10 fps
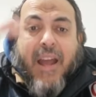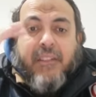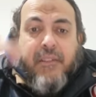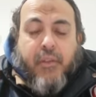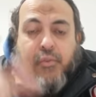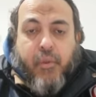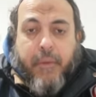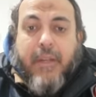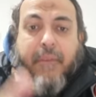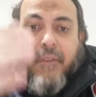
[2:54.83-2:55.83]
بعد صلاه
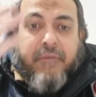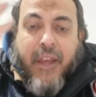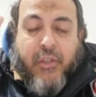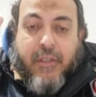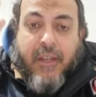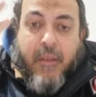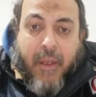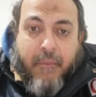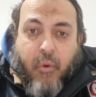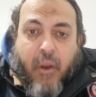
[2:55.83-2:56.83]
الصبح لان ما ينفعش ان
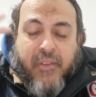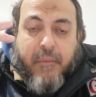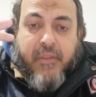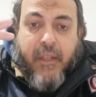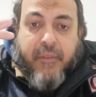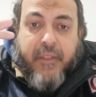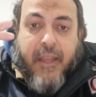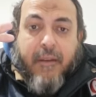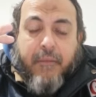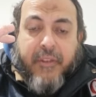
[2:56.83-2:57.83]
الامام وهو بيصلي
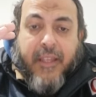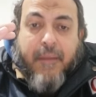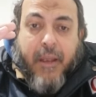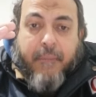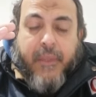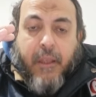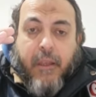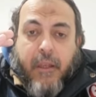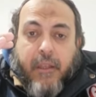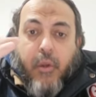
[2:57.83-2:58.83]
في الجامع
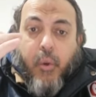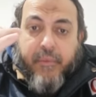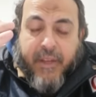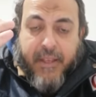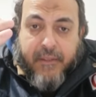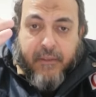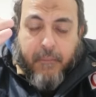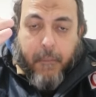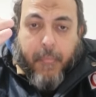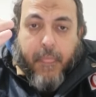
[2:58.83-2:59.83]
يقوم
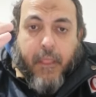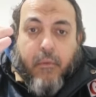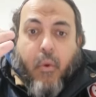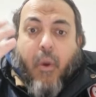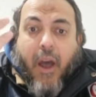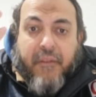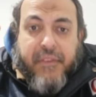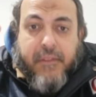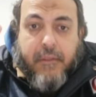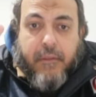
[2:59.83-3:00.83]
الناس وهو
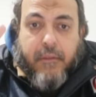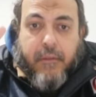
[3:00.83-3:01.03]
حافظ